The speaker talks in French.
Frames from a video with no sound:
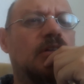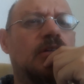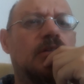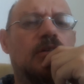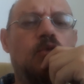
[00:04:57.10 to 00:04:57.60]

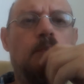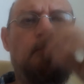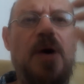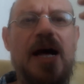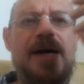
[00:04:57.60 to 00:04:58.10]
euh, le
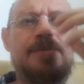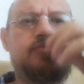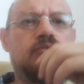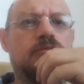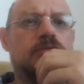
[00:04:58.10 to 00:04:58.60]

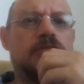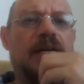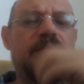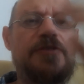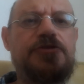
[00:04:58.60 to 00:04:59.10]
pape ou
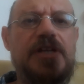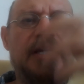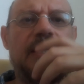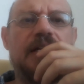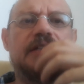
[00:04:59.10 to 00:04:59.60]
la
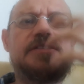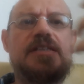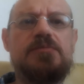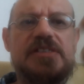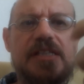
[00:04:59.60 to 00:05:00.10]
mafia
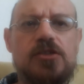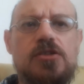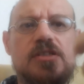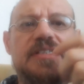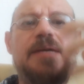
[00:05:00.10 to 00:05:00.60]
étaient mis en cause,